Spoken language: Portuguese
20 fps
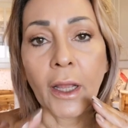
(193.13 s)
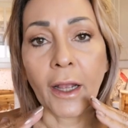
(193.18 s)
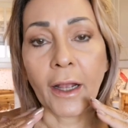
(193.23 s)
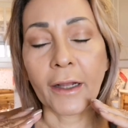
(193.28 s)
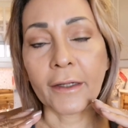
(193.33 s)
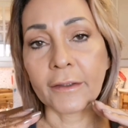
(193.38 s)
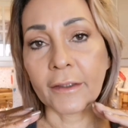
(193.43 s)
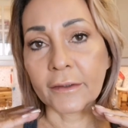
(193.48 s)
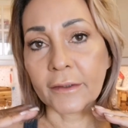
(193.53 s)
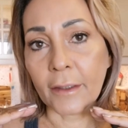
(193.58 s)

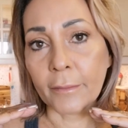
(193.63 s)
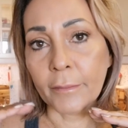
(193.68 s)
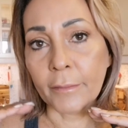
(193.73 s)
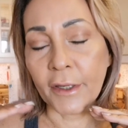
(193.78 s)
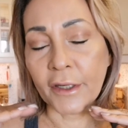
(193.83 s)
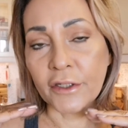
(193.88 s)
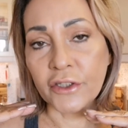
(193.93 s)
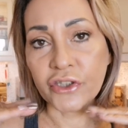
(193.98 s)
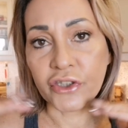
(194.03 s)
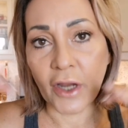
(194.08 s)
Ainda tá
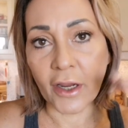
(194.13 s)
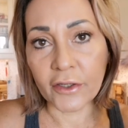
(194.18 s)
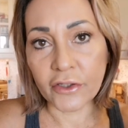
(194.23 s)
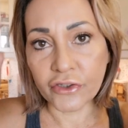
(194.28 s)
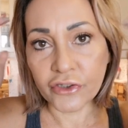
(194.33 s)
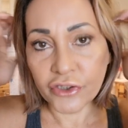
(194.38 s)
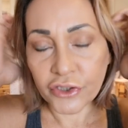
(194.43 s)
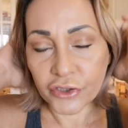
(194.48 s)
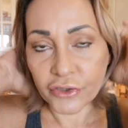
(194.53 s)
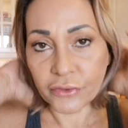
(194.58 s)
bem
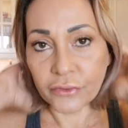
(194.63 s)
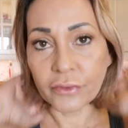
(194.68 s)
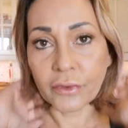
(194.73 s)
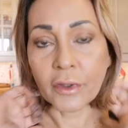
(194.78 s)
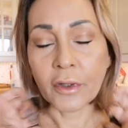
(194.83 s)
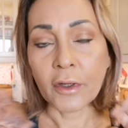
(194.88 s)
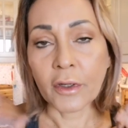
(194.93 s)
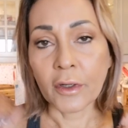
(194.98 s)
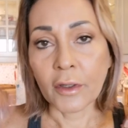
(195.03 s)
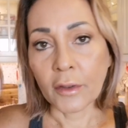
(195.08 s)
inchadinho,
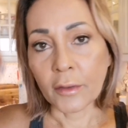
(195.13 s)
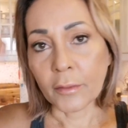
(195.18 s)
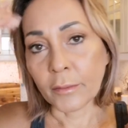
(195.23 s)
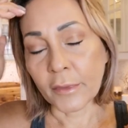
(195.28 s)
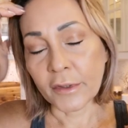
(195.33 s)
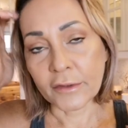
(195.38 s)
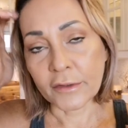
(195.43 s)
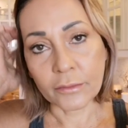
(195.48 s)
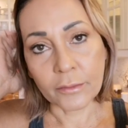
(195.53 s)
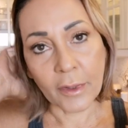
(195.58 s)

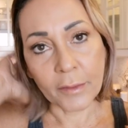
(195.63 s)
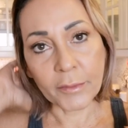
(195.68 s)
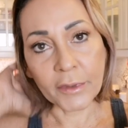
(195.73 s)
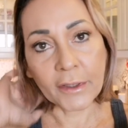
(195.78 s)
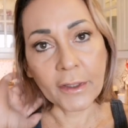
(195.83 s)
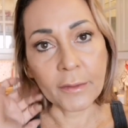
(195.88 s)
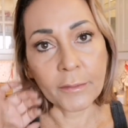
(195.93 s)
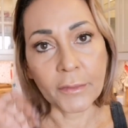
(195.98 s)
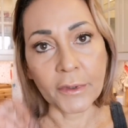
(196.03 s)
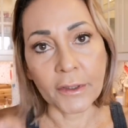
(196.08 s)
mas uma
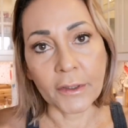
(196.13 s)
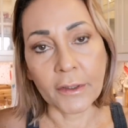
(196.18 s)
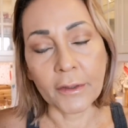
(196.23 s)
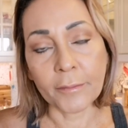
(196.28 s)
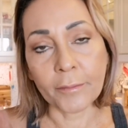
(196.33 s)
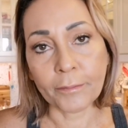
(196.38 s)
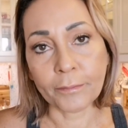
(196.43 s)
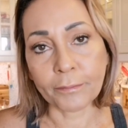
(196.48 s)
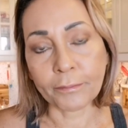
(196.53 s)
amiga minha,